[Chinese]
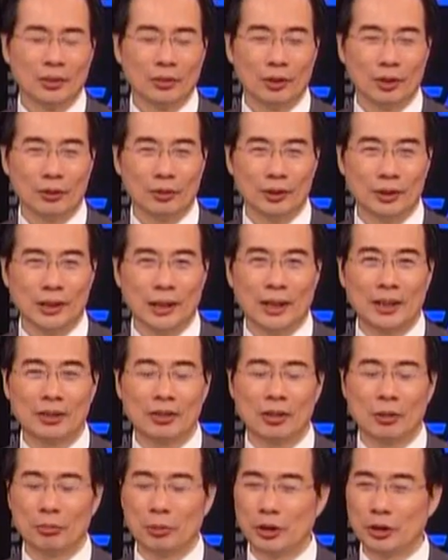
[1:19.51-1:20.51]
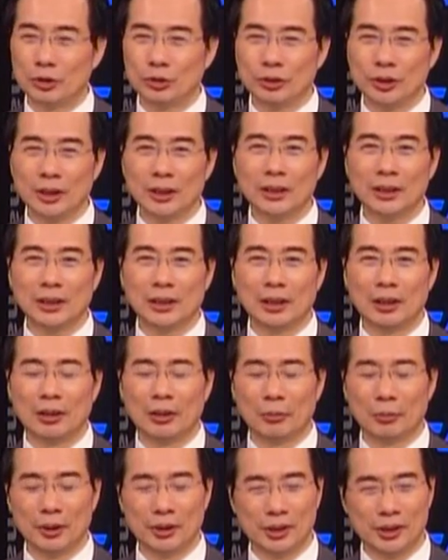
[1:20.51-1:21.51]
我我是安尼讲民主政体
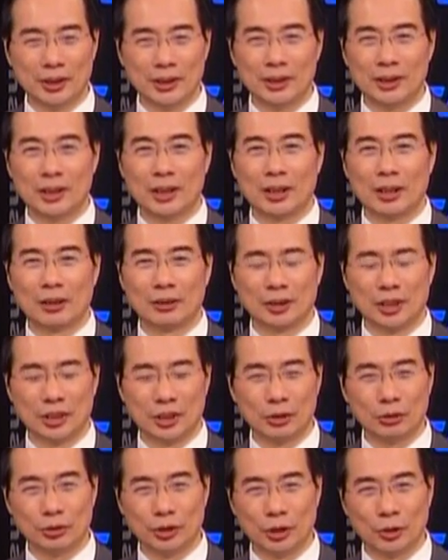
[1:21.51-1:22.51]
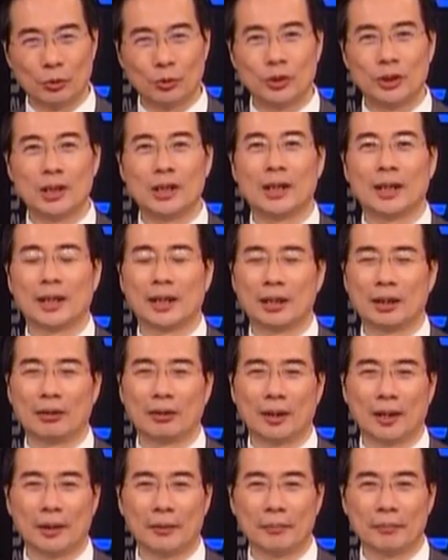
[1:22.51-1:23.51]
吼，要现实啊。其实有一个规矩咱来
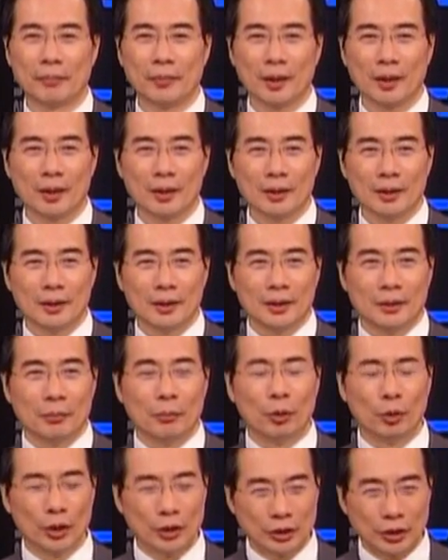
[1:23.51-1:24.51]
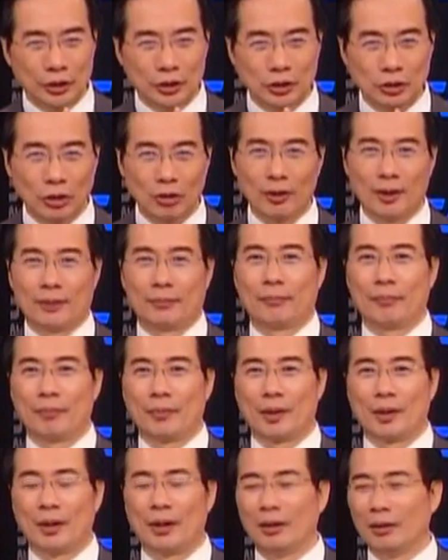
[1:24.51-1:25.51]
了解，无论多激动，
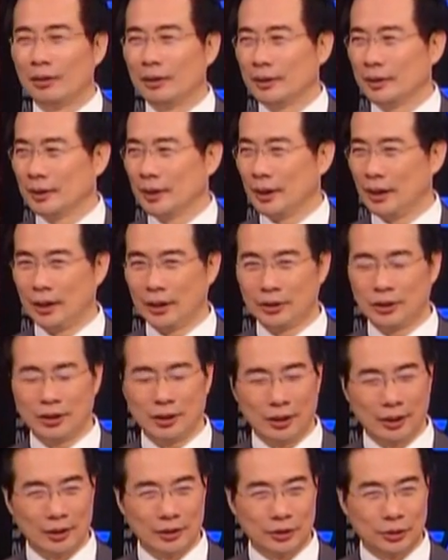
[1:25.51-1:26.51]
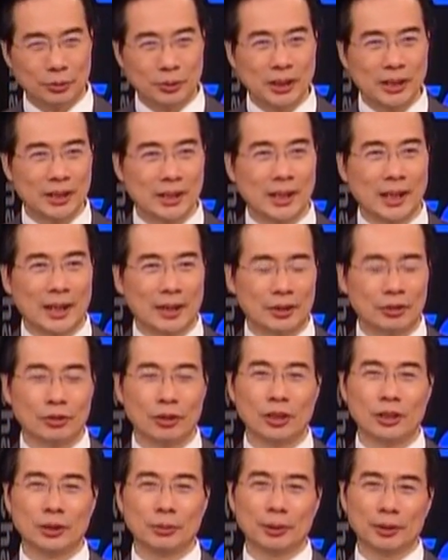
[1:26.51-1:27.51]
嗯，吼，诶诶，就政治，就
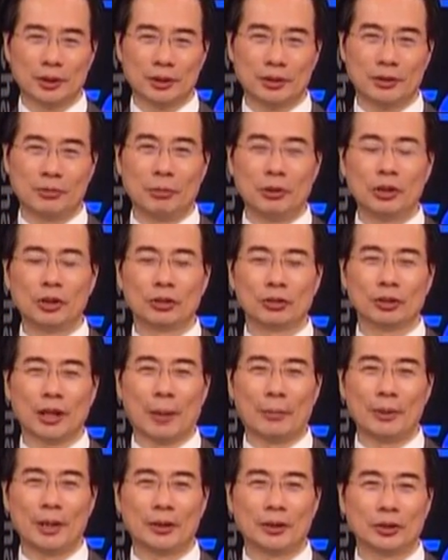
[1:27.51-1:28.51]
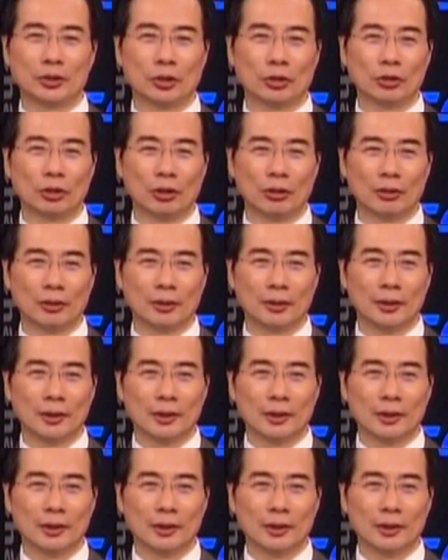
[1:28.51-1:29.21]
讲你今摆民众阿扁做总统。